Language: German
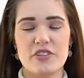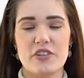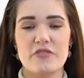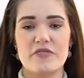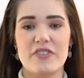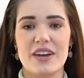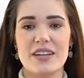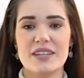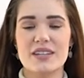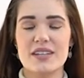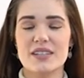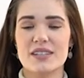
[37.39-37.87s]
Man
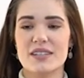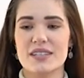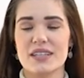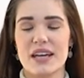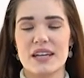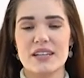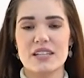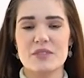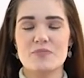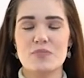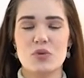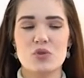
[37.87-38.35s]
wendet sich
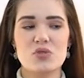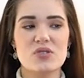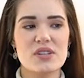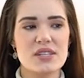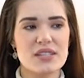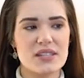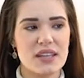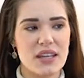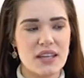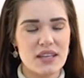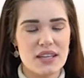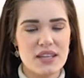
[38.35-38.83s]
an die
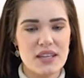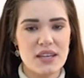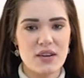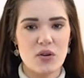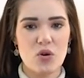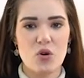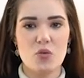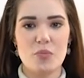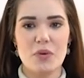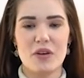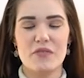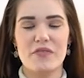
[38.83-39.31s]

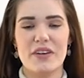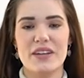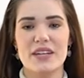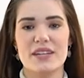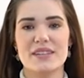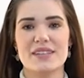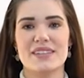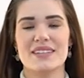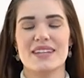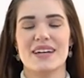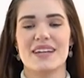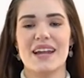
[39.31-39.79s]
Bundesregierung, man
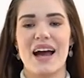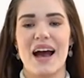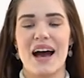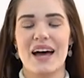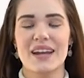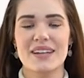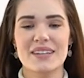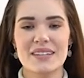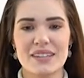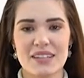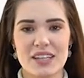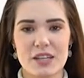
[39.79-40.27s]
wendet sich an
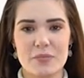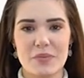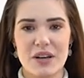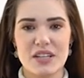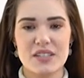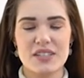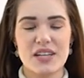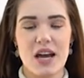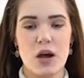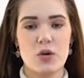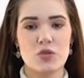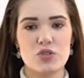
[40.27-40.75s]
andere,
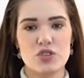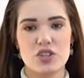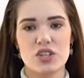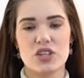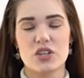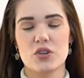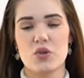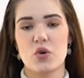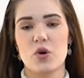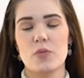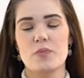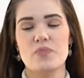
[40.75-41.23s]
man tauscht sich
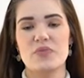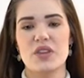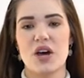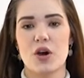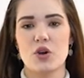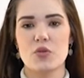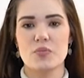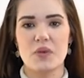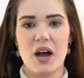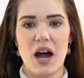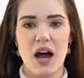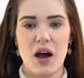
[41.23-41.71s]
in Gruppen
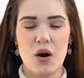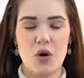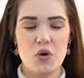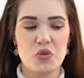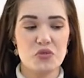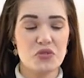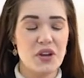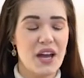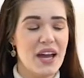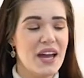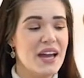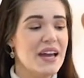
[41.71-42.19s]
darüber
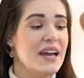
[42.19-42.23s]
auf.